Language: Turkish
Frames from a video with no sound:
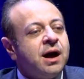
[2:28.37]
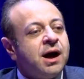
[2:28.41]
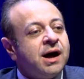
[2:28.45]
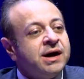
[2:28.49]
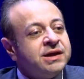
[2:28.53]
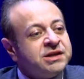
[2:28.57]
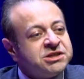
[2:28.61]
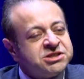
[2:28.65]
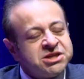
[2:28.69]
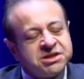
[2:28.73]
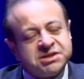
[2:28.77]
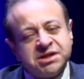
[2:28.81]

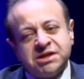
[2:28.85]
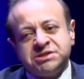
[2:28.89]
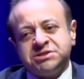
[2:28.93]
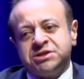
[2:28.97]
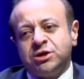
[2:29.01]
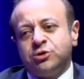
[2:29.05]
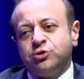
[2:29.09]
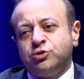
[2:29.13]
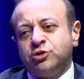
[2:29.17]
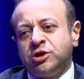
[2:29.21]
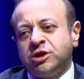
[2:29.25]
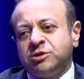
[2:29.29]
ayrıca
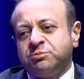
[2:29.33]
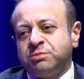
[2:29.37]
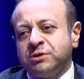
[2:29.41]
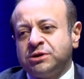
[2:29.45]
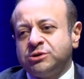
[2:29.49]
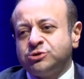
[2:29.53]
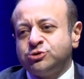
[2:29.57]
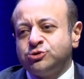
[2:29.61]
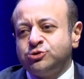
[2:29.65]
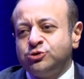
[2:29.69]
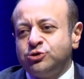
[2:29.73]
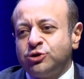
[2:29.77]
teşekkür
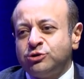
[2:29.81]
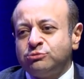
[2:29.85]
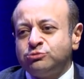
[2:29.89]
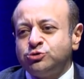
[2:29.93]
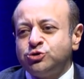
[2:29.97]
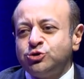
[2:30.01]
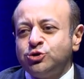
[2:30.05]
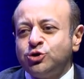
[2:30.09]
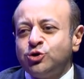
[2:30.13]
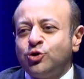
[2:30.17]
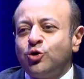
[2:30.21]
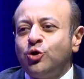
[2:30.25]
etmek
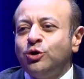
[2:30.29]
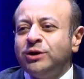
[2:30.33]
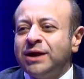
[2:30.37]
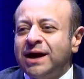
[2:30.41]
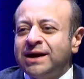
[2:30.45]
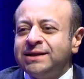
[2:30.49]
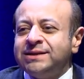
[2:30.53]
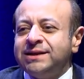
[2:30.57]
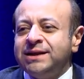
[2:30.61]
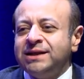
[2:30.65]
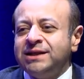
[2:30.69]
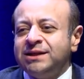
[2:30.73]
istiyorum çünkü
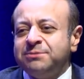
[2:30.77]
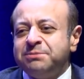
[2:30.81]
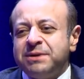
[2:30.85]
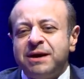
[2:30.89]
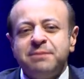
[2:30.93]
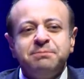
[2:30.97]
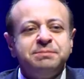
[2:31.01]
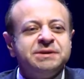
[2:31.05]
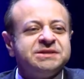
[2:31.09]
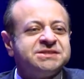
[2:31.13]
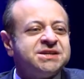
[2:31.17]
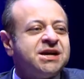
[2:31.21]
kolay değildi.
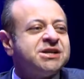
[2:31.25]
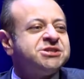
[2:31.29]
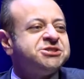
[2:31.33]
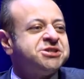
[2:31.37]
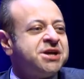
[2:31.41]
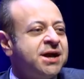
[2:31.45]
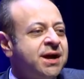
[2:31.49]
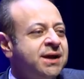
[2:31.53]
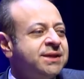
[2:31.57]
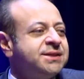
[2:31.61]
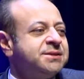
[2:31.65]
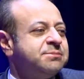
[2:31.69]
Ben
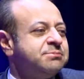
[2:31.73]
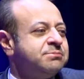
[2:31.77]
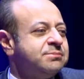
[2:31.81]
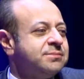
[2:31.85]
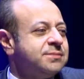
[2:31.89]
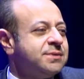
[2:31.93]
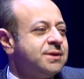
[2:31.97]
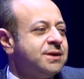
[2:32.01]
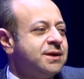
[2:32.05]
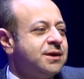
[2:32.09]
bizzat şahidim.